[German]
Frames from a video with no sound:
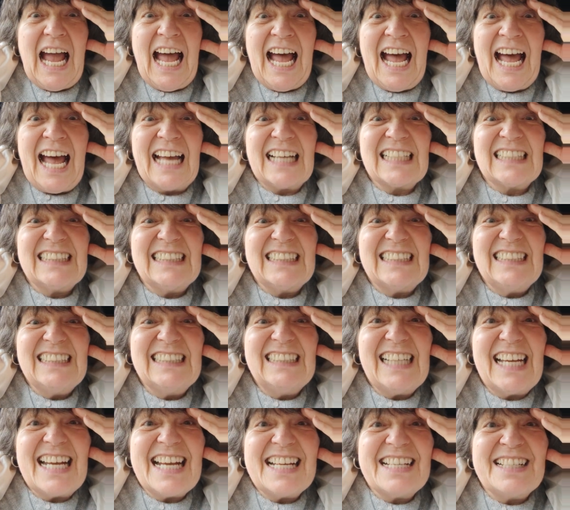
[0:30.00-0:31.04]
ach
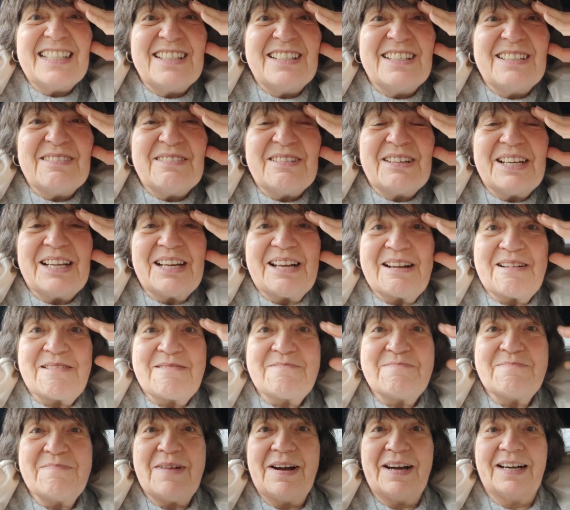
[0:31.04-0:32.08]

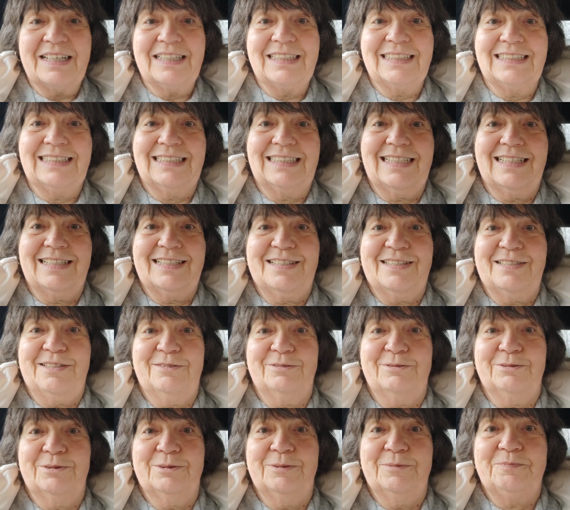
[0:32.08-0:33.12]
deswegen mache ich das
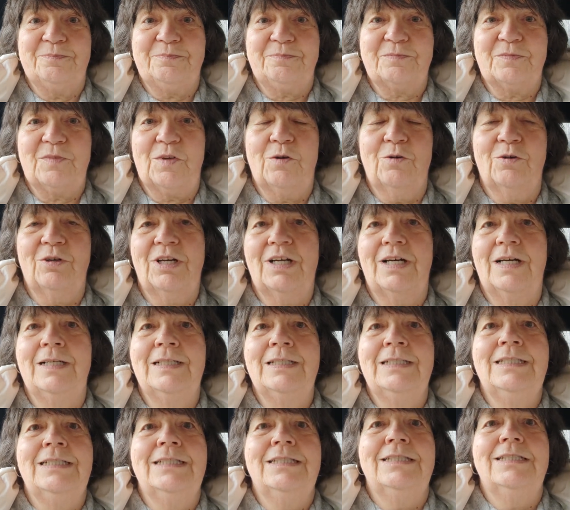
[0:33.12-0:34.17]
so. Oder
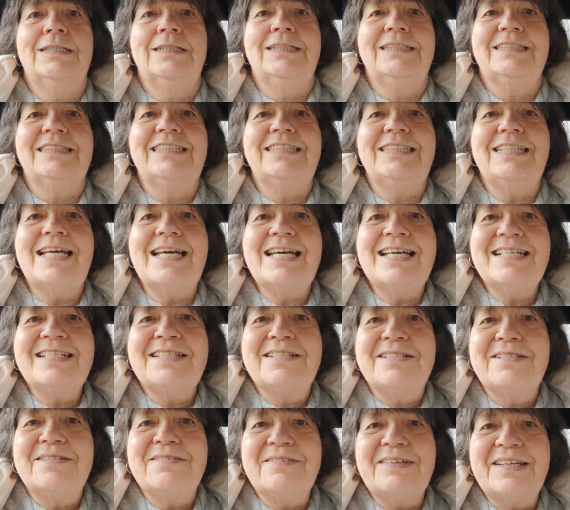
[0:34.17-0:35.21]

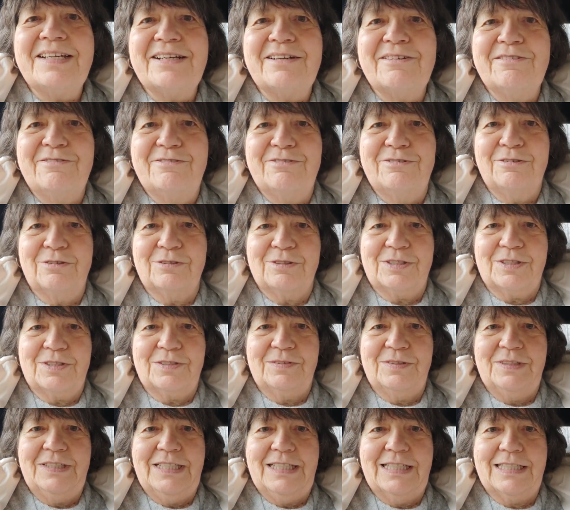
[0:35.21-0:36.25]
deswegen
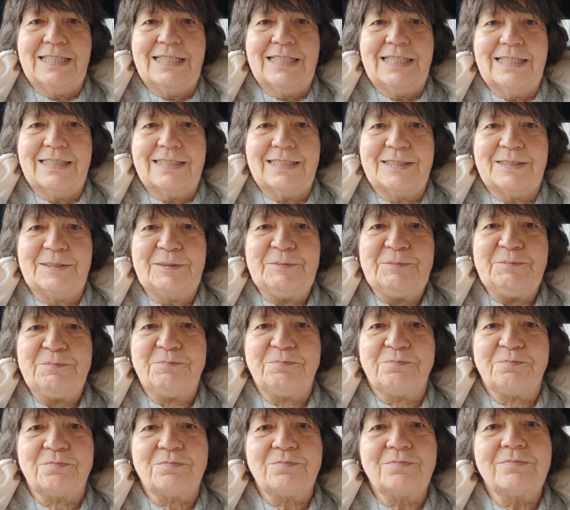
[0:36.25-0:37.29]
funktioniert das.
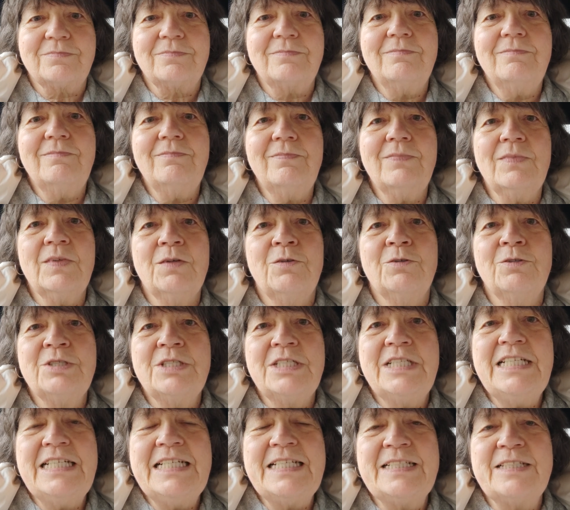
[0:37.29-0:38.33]

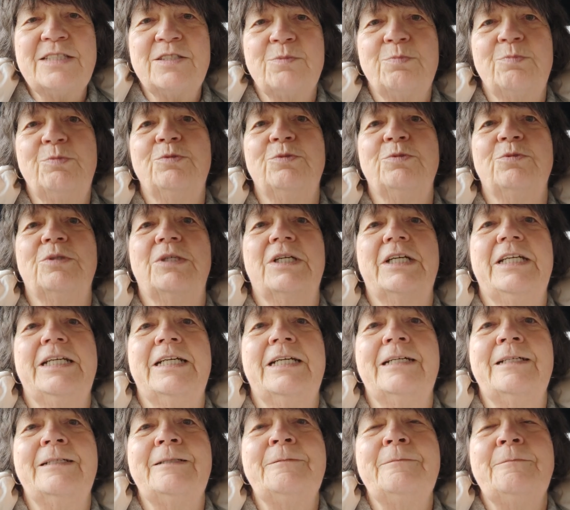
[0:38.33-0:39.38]
Und dieses Buch
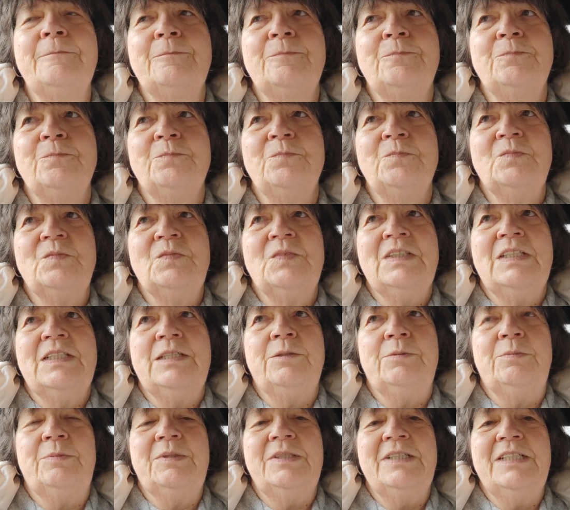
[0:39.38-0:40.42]
hier,
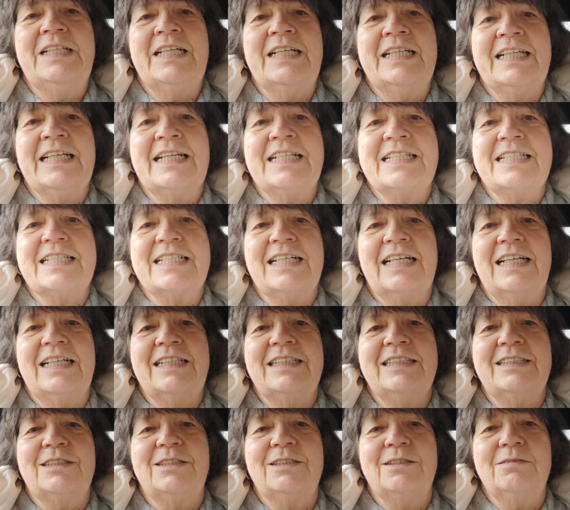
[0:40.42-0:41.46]
ich bin ja jetzt
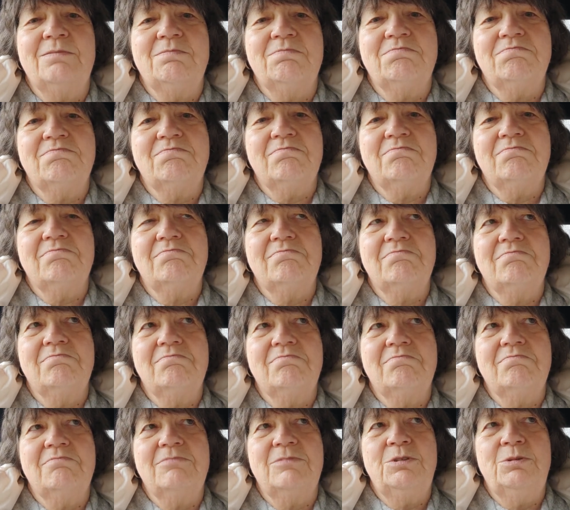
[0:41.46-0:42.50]
seit
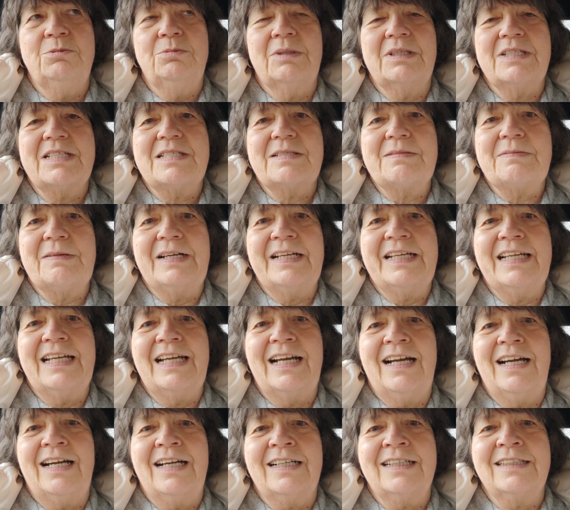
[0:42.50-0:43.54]
äh, über zwei
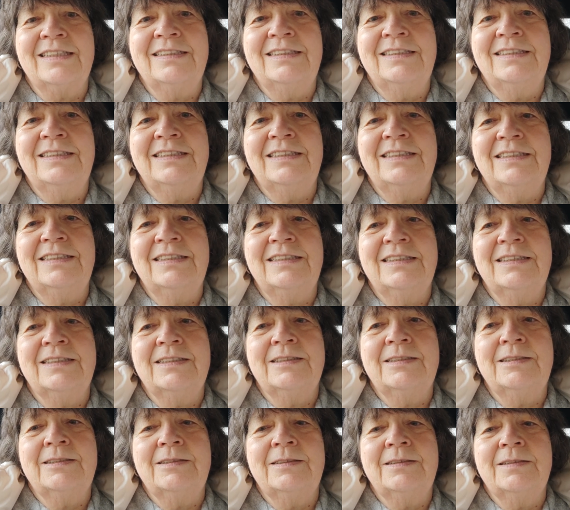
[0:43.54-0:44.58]
Jahren
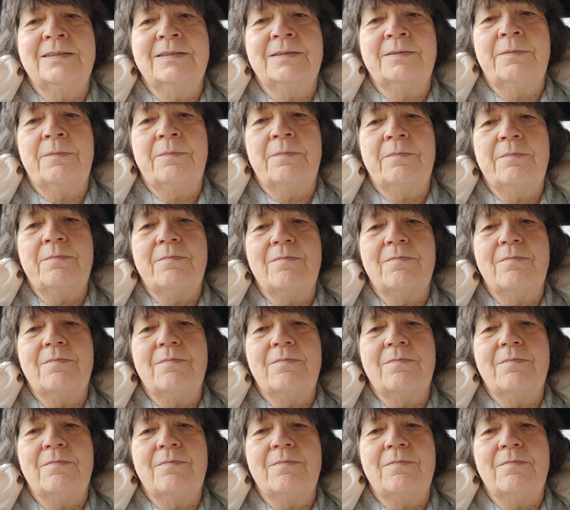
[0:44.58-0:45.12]
äh,